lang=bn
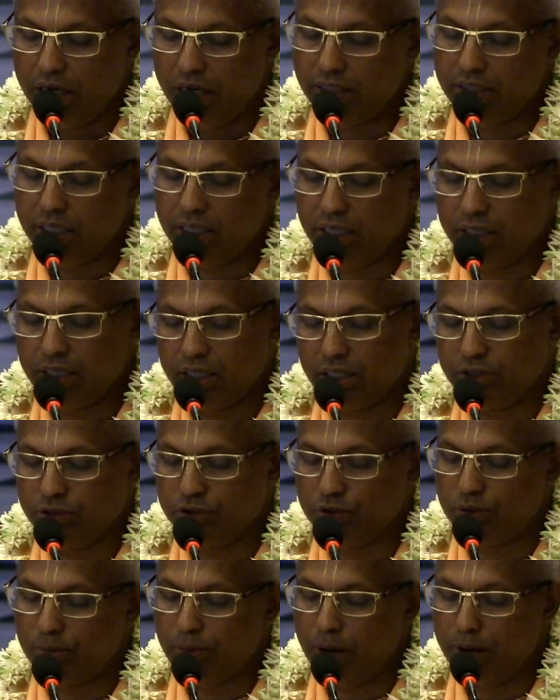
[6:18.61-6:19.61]
এটি
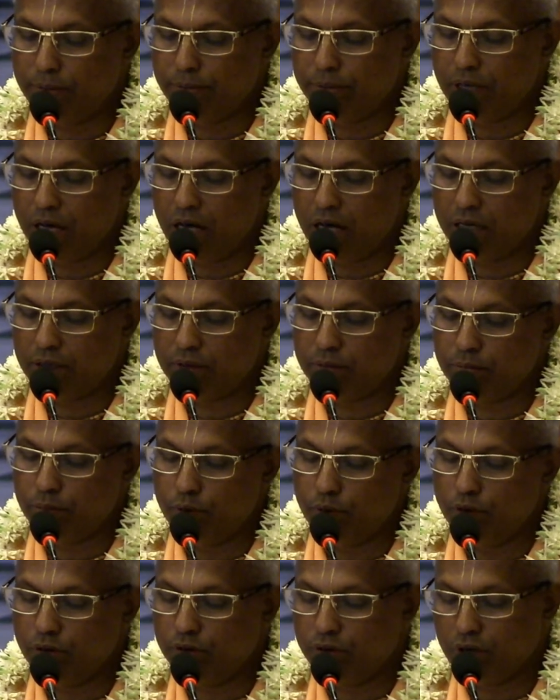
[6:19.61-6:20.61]
কৃষ্ণ ভাবনার
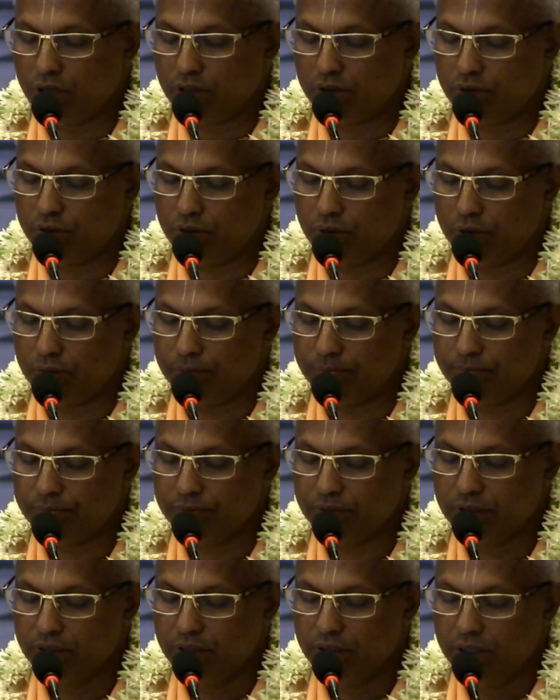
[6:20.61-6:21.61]
মূল তত্ত্ব
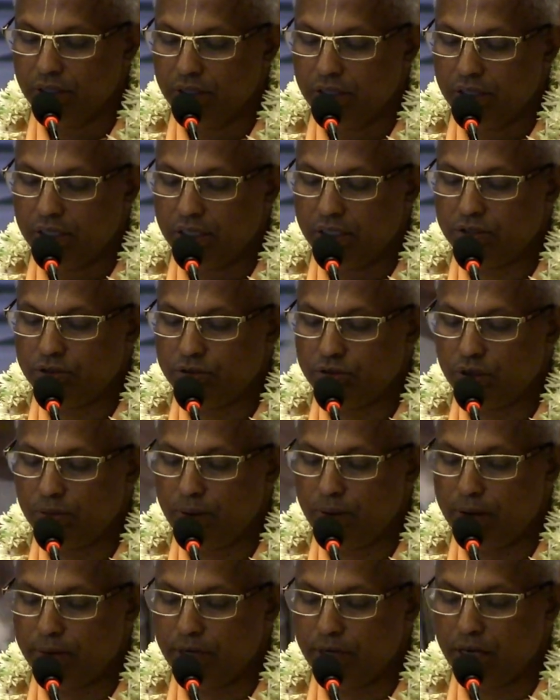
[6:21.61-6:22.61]
কৃষ্ণ
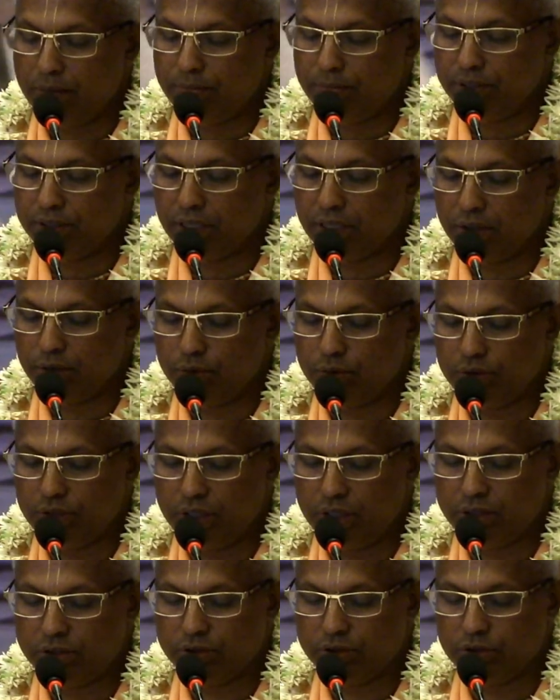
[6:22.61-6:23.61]
ভাবনামৃতের
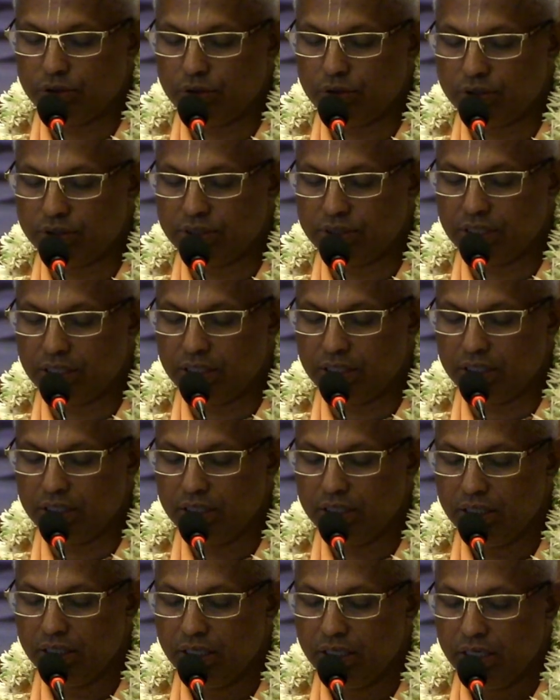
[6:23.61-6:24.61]
উদ্দেশ্য হচ্ছে
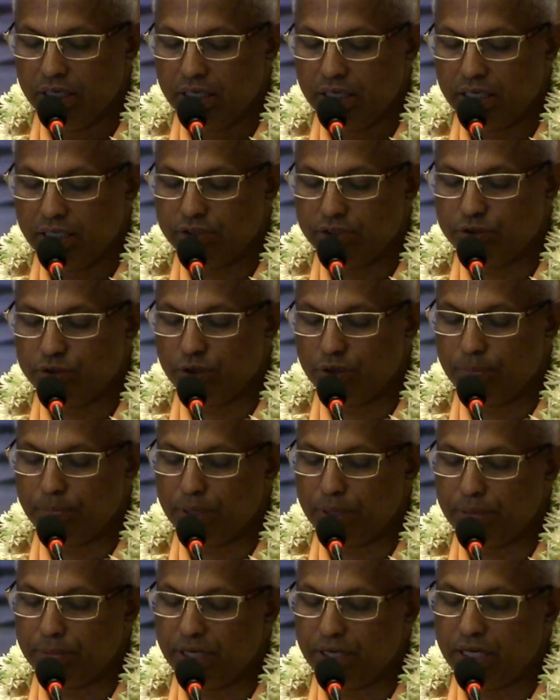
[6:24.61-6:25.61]
কৃষ্ণ
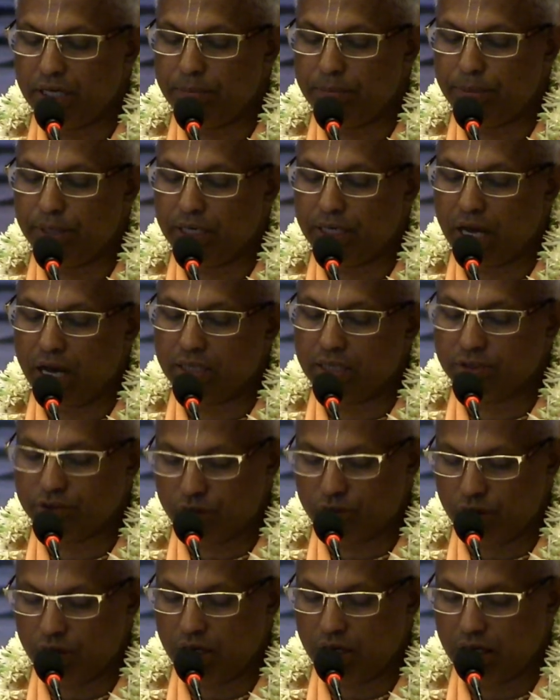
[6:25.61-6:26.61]
প্রেমের বিকাশ
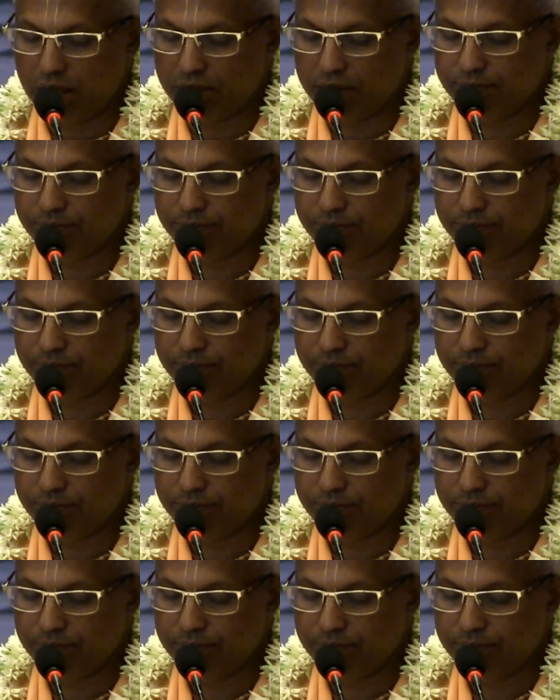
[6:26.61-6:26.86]
করা